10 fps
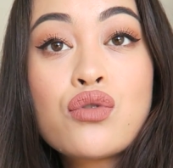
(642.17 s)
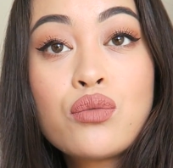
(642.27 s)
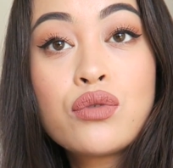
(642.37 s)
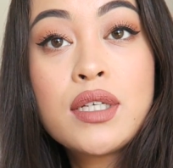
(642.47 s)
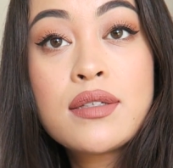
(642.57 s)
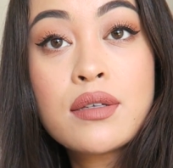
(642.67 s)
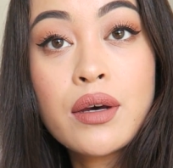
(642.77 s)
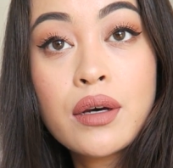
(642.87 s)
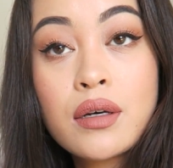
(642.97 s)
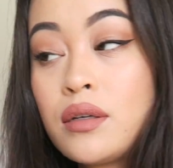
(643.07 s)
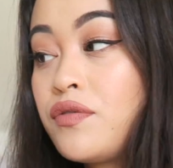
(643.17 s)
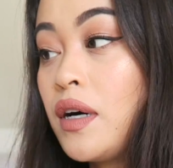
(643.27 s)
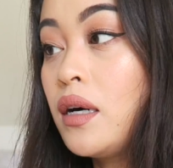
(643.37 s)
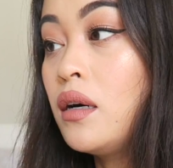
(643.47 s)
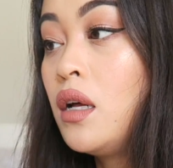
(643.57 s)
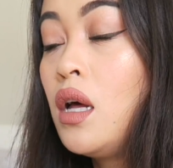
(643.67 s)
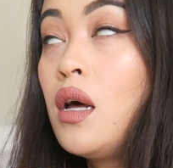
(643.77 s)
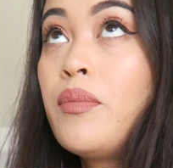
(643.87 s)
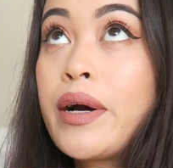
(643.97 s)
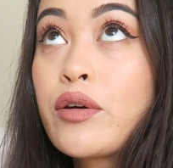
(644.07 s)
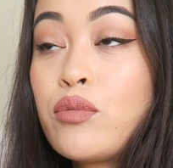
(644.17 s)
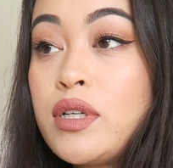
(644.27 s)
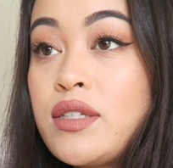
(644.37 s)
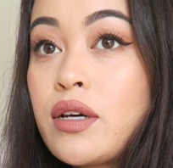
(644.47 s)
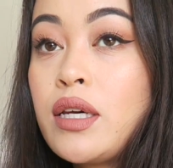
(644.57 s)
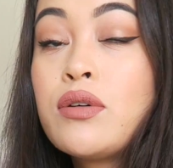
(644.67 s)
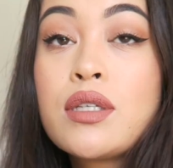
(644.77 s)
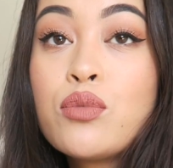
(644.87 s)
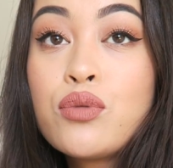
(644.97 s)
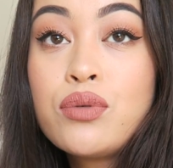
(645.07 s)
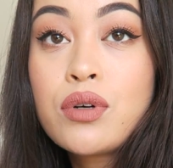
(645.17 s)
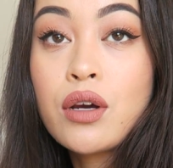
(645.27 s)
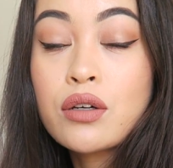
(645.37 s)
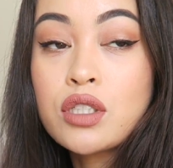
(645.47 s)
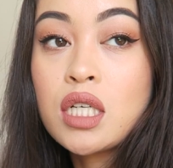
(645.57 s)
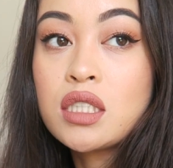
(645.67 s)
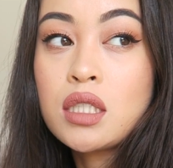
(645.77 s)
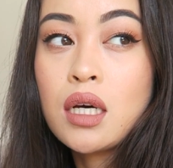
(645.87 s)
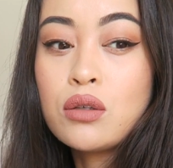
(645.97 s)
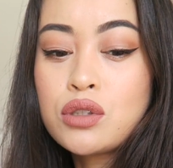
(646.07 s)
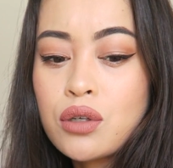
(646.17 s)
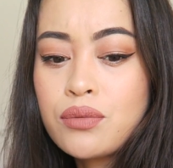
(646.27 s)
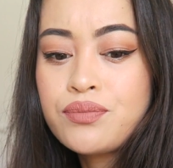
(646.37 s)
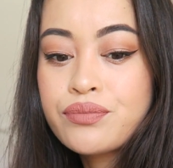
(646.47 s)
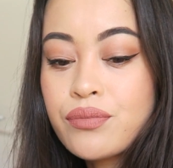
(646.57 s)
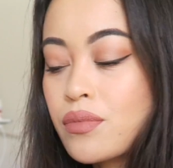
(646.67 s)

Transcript: toujours mon lisseur Enfin, pas que mon lisseur, il y a aussi mon boucleur que j'ai acheté à Auchan.